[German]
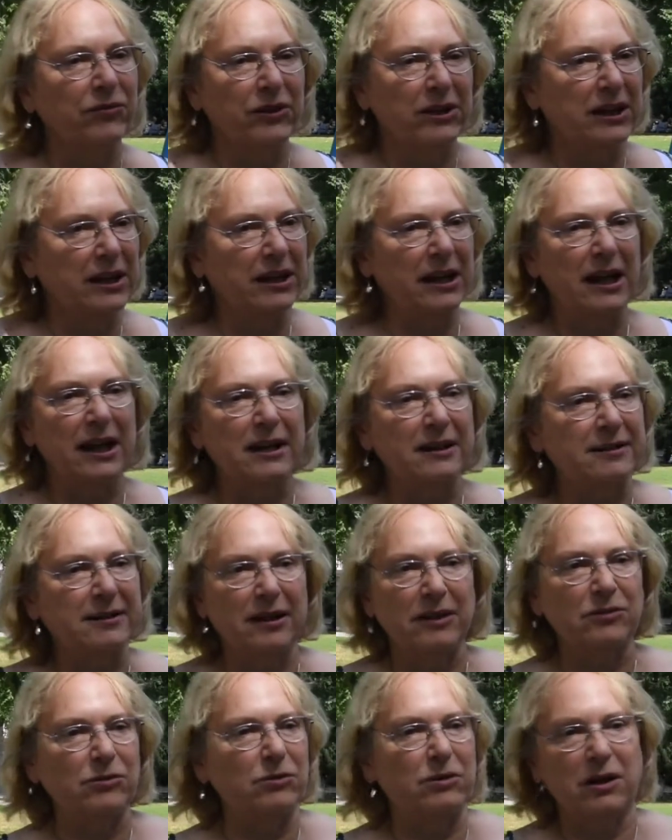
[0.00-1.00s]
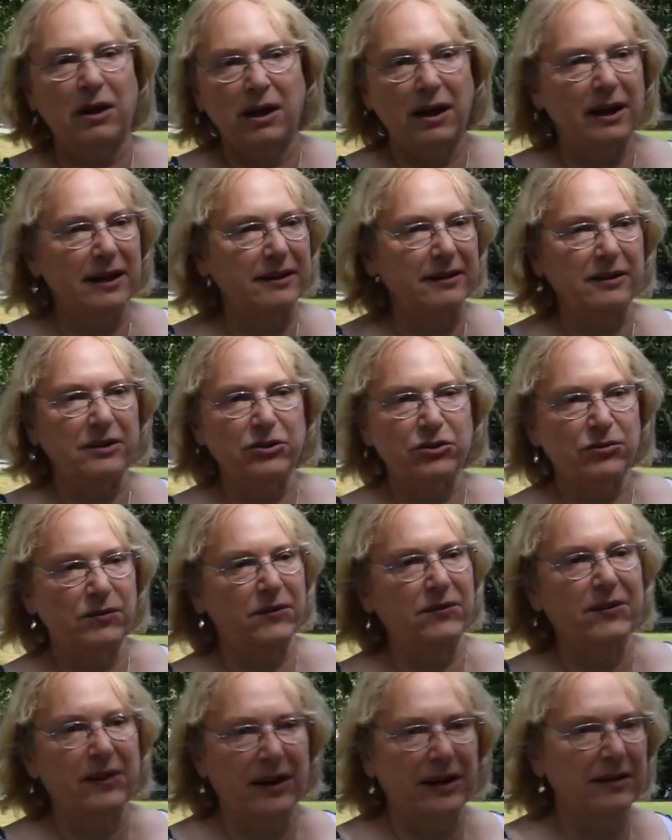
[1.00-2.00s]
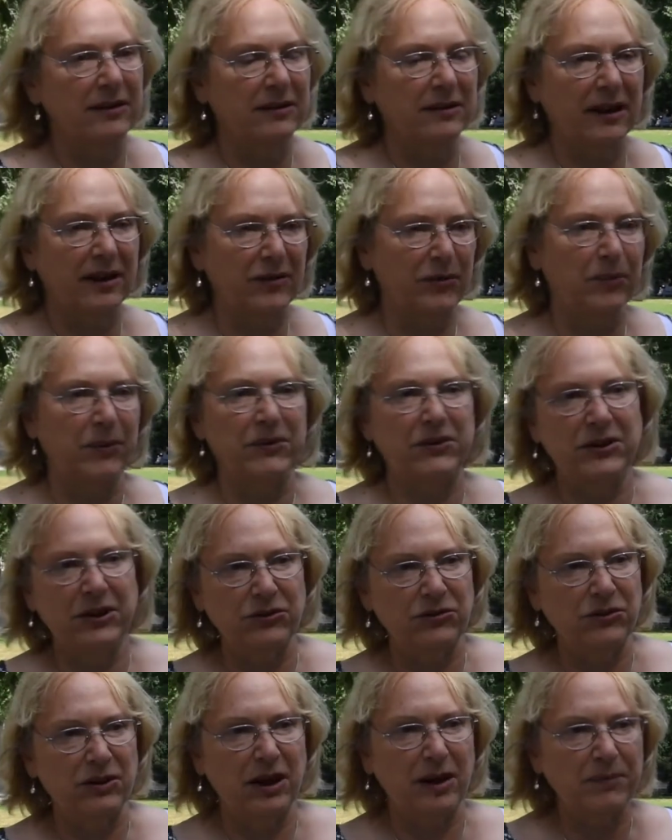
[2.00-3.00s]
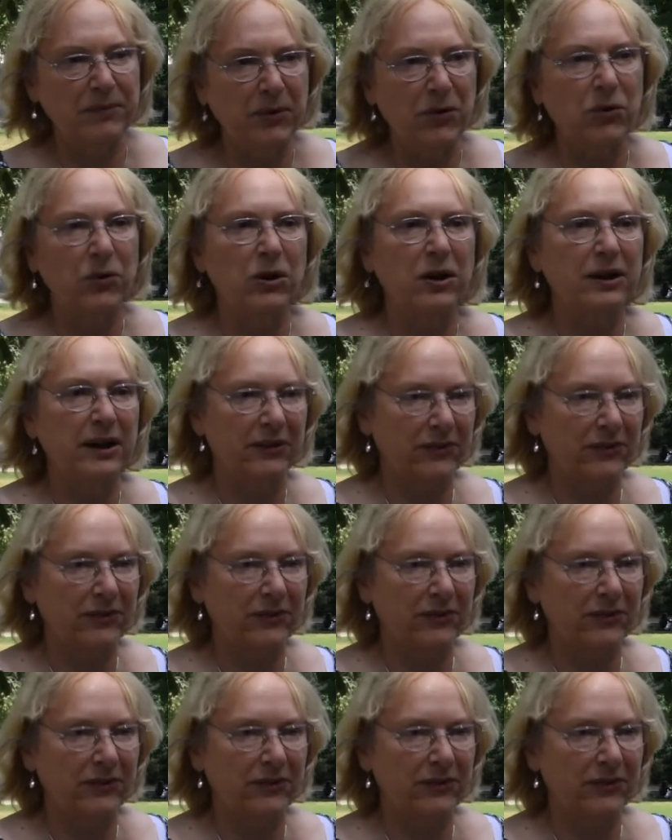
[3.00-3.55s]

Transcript: von ihren Eltern oder älteren Geschwistern transportiert und abgeholt,